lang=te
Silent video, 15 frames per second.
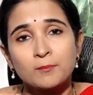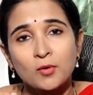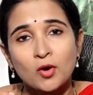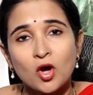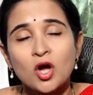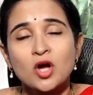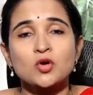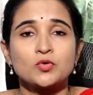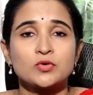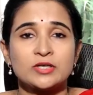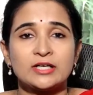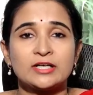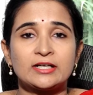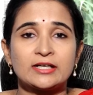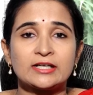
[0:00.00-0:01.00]
బ్లాక్
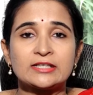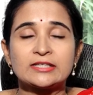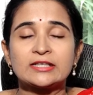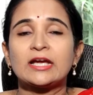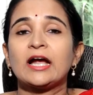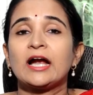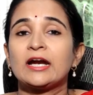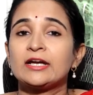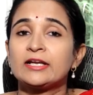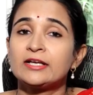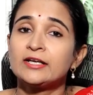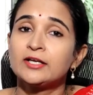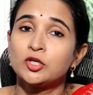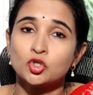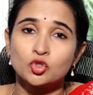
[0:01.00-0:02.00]
ఉన్నట్టయితే
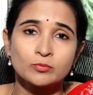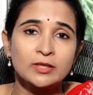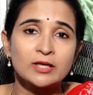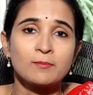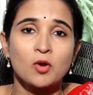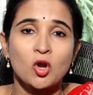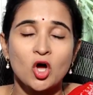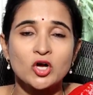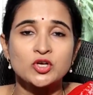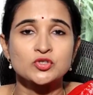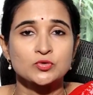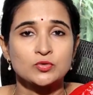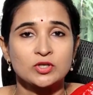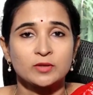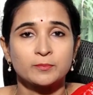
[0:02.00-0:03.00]
అంటే ట్యూబల్
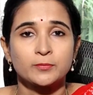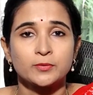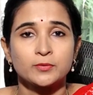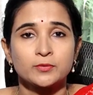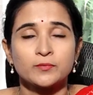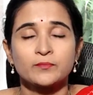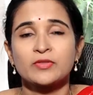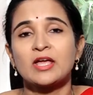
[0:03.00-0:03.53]
బ్లాక్స్ ఉన్నప్పుడు